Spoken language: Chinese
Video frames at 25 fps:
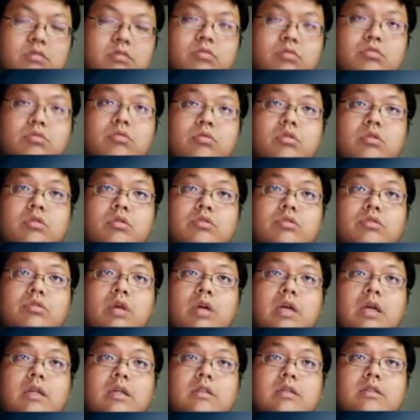如果
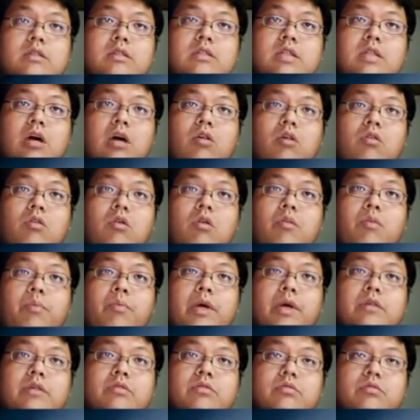最小公
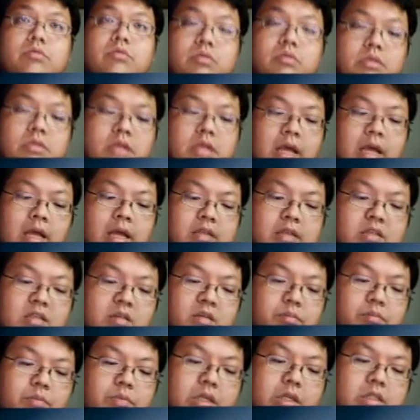倍数就是 a
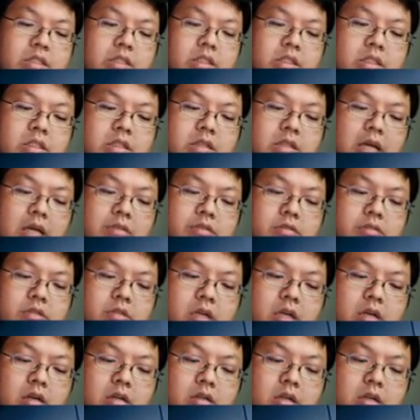乘 b，其实它就
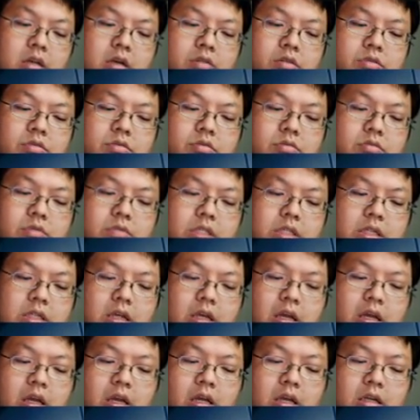是要告诉
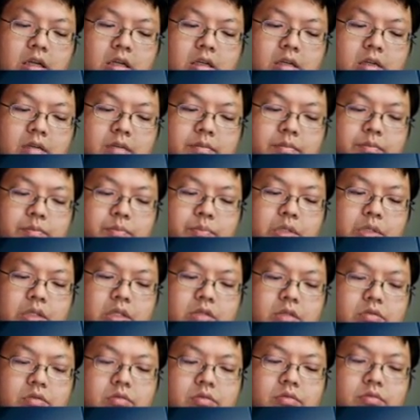你 a 跟
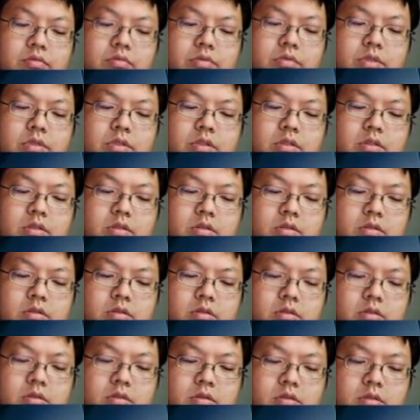b 互值，
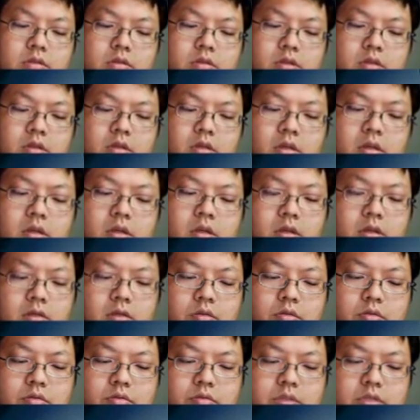
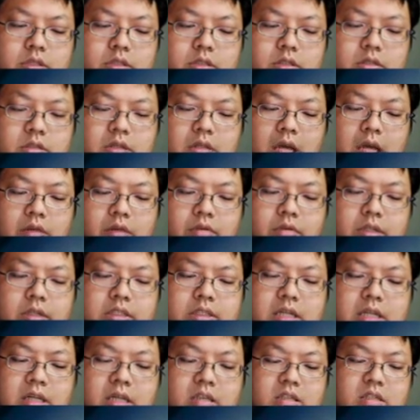互值才会
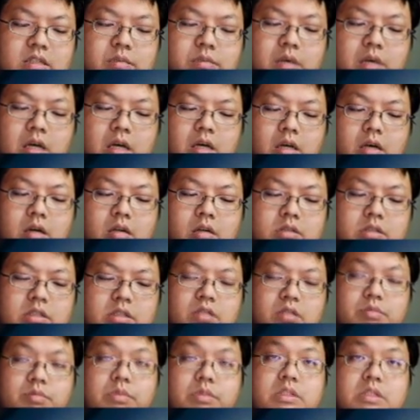这样子嘛，哈，
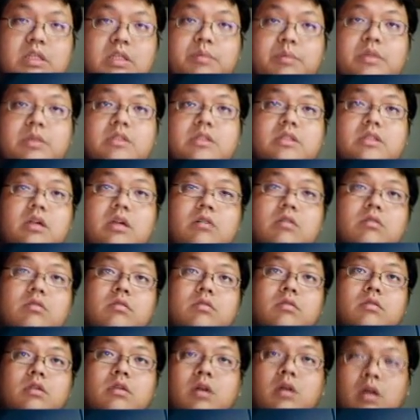这个我们前面教
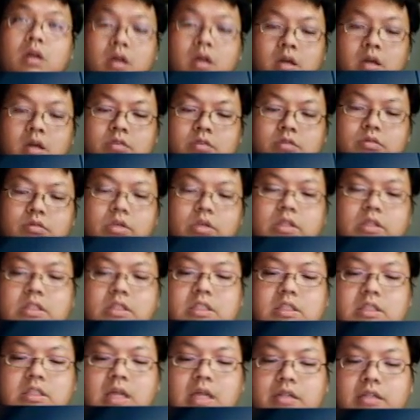过。所以
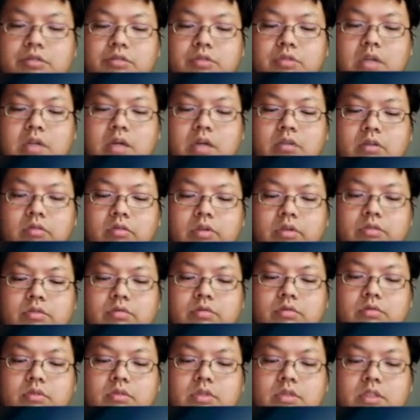其他的最大公因
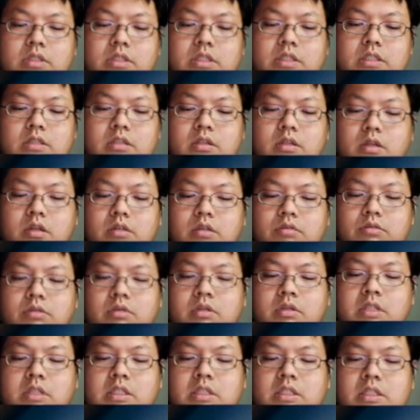数就是一哈，
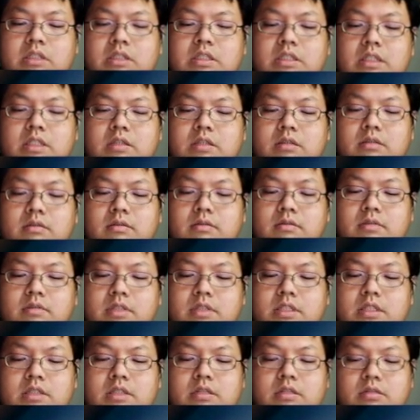所以一减
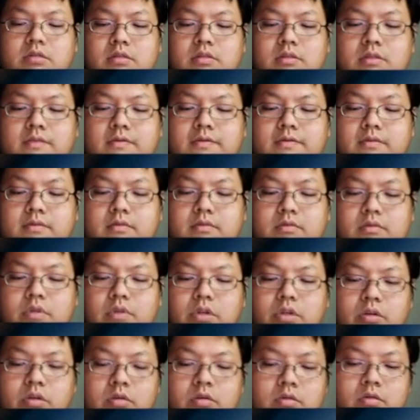七就是负
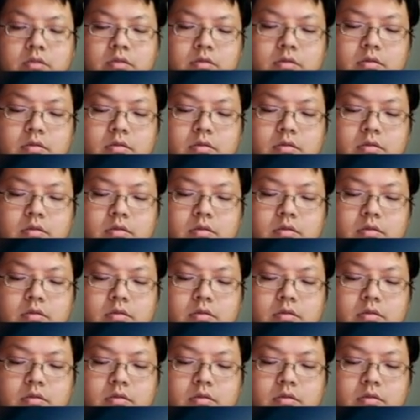六。